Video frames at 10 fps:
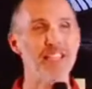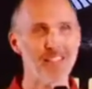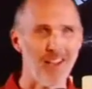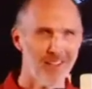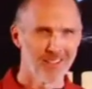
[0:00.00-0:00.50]

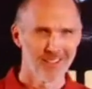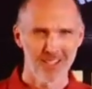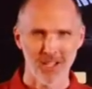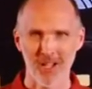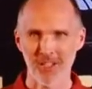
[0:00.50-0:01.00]
kita
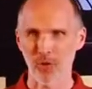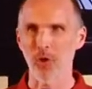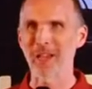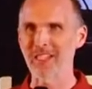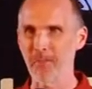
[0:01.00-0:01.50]
ke
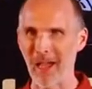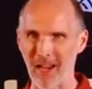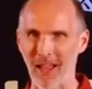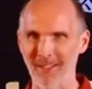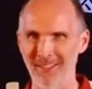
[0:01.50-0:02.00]
Sulawesi
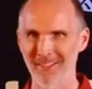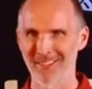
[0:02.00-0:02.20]
Barat.